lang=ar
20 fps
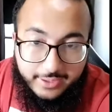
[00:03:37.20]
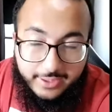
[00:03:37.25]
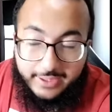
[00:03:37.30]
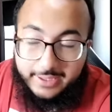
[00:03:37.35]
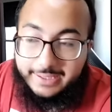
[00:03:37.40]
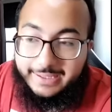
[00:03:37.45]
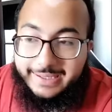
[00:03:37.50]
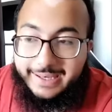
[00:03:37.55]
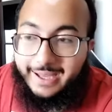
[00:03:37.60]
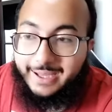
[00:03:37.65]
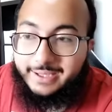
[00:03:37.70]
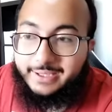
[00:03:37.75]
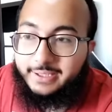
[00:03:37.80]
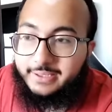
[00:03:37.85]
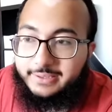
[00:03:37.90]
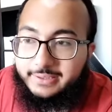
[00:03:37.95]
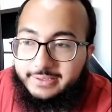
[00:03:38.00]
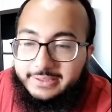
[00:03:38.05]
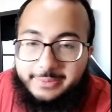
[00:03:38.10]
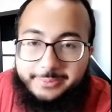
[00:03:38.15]
لكن
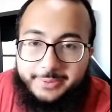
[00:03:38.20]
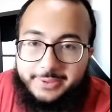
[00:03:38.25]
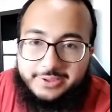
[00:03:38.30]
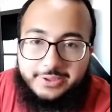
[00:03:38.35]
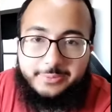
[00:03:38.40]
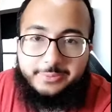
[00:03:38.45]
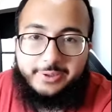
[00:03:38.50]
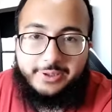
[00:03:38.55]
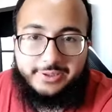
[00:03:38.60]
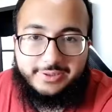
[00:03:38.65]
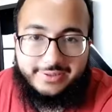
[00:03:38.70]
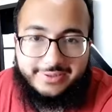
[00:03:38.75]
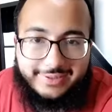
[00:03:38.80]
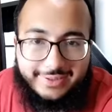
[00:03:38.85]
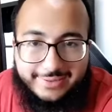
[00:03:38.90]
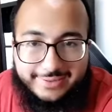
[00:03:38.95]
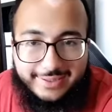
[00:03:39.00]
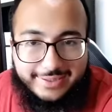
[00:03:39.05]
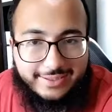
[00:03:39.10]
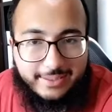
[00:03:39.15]
تبغى تجيب درجه
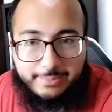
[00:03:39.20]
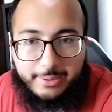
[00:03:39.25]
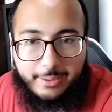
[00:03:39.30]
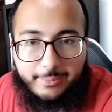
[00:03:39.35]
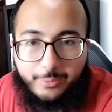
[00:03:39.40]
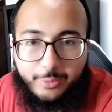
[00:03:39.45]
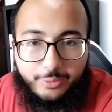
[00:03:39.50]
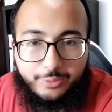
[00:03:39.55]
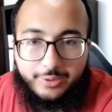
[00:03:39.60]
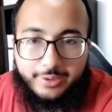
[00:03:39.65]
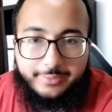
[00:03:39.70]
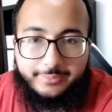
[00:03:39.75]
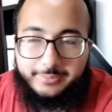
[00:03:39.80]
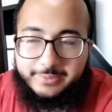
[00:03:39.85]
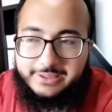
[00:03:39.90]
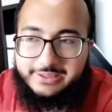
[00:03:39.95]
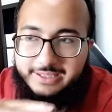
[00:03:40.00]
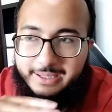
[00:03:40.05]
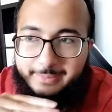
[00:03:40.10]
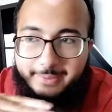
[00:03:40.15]
ستة سبعة
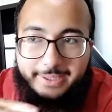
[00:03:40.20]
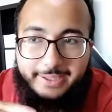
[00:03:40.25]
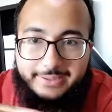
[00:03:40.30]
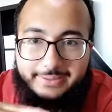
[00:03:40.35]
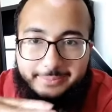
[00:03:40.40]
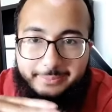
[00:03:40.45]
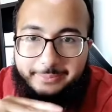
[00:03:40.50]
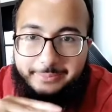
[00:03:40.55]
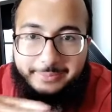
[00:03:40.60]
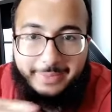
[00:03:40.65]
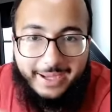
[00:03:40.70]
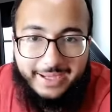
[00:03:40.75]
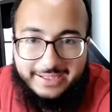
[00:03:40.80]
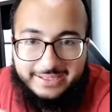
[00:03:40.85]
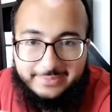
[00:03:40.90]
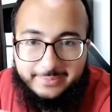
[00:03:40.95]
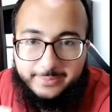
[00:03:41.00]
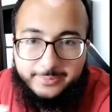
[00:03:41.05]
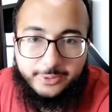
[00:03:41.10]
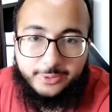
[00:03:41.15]
الجامعات
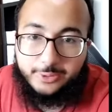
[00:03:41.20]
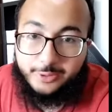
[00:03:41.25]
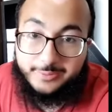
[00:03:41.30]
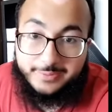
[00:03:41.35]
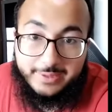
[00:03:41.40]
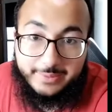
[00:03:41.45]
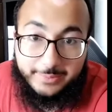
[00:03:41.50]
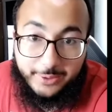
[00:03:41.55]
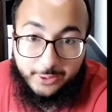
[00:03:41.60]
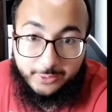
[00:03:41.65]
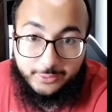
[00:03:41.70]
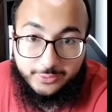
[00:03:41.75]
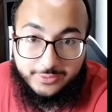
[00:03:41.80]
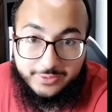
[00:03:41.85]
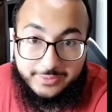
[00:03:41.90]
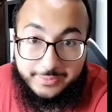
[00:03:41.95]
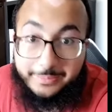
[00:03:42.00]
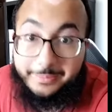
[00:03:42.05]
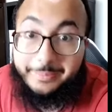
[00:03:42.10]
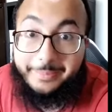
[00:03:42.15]
ماكسيموم تطلب سبعة ونص
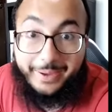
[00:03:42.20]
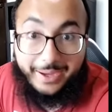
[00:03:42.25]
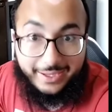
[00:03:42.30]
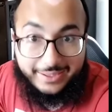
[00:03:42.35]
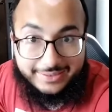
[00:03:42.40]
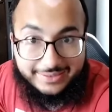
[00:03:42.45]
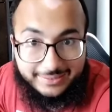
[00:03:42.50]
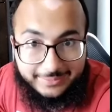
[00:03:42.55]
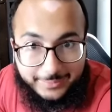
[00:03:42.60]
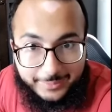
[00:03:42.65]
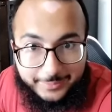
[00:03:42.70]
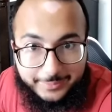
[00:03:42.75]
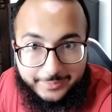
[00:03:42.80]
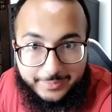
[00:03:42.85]
ماكسيموم